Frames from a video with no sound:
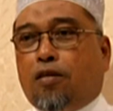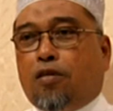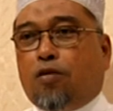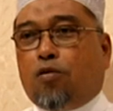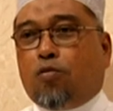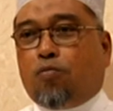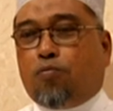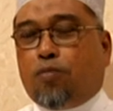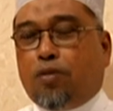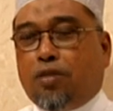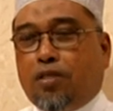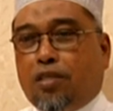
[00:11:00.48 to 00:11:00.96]
ล
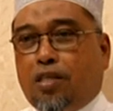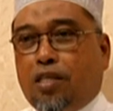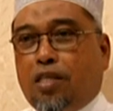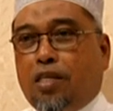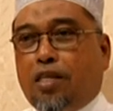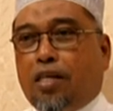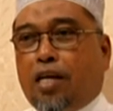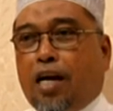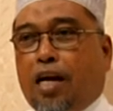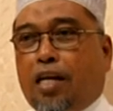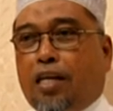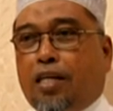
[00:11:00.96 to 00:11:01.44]
งพื้นที่
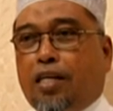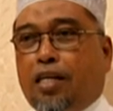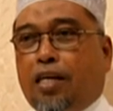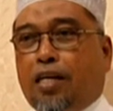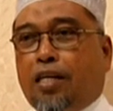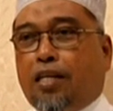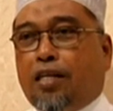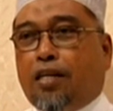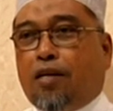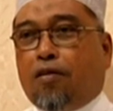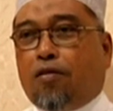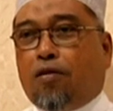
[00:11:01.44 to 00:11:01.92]
กันเนี่
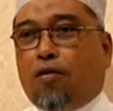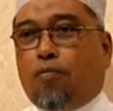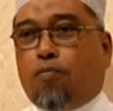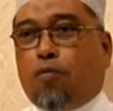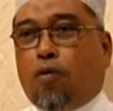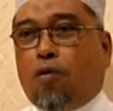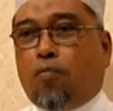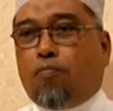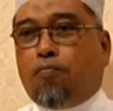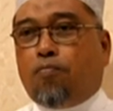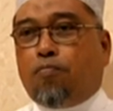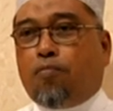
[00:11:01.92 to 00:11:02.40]
ยเราก็
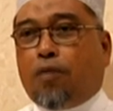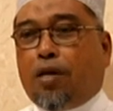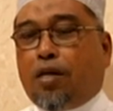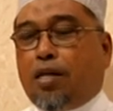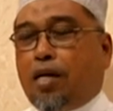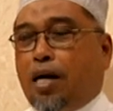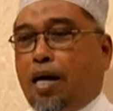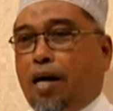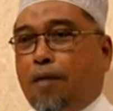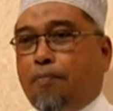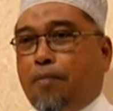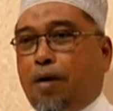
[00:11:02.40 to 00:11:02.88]
พบปัญ
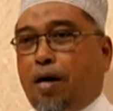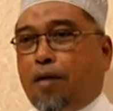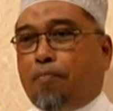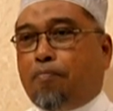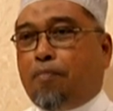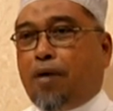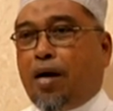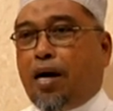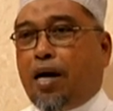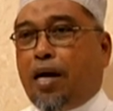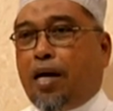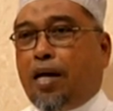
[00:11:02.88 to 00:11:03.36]
หามาก
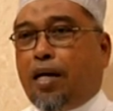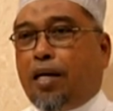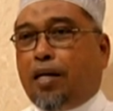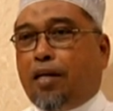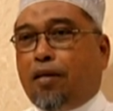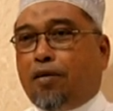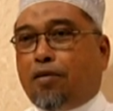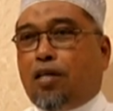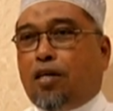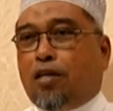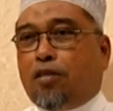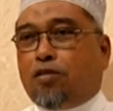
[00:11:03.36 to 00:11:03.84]
มาย
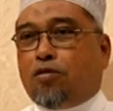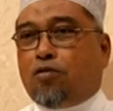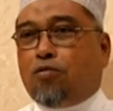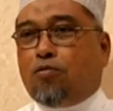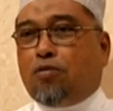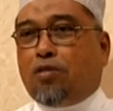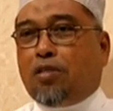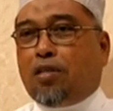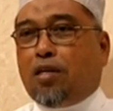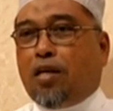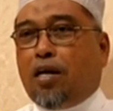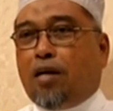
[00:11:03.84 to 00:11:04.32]
แล้วส่ว
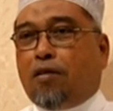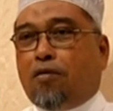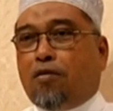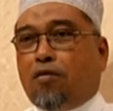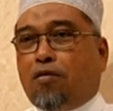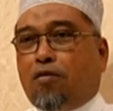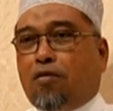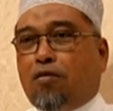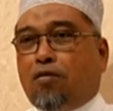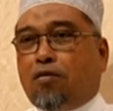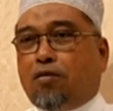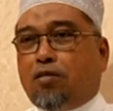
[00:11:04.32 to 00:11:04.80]
นหนึ่งแล้วเรา
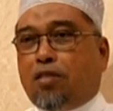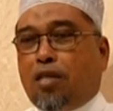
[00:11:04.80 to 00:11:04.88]
ก็